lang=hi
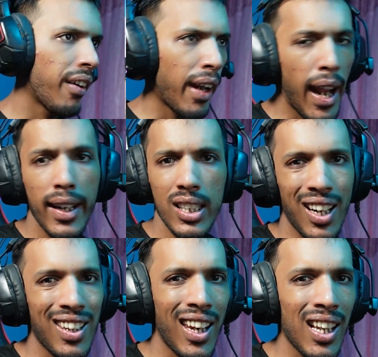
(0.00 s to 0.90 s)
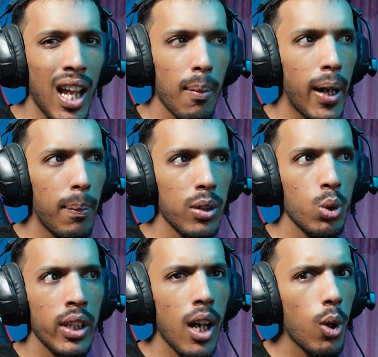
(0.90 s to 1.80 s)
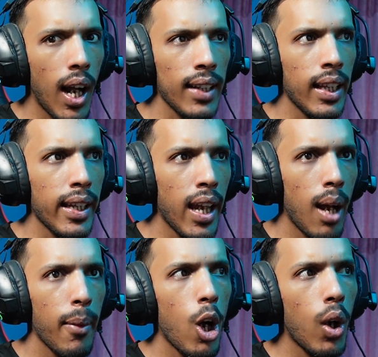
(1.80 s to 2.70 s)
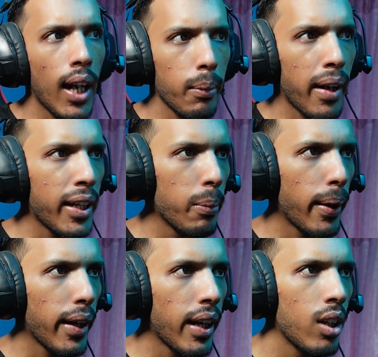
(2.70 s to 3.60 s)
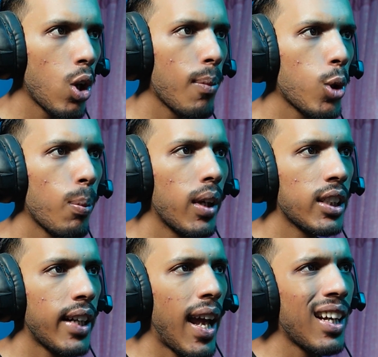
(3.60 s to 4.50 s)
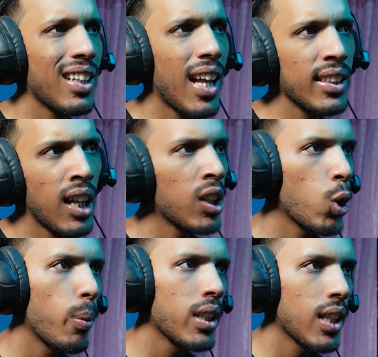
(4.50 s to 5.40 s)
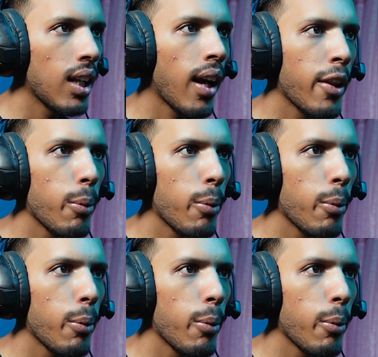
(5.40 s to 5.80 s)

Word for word: ट्रैक रेस करने के लिए हमारे पास उतनी औकात नहीं है हमें औकात बढ़ानी पड़ेगी तो हमको मस्टैंग ना चाहते हुए भी सेल करनी